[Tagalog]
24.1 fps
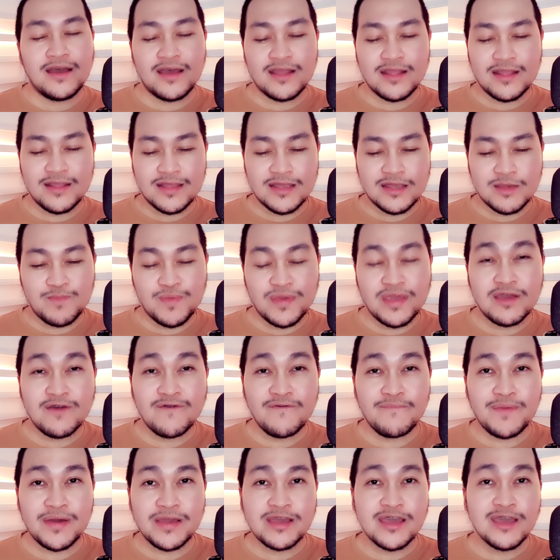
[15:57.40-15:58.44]
At
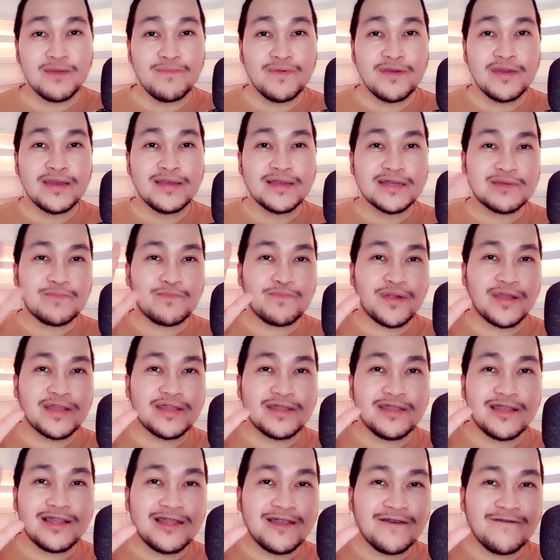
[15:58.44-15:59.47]
speaking of pag-ibig,
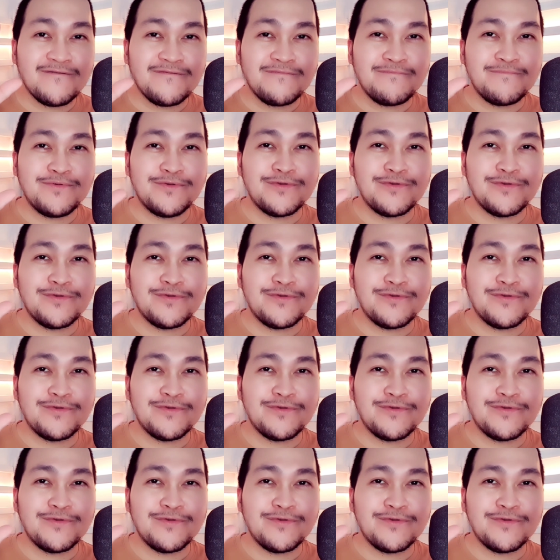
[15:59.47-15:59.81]
spread the love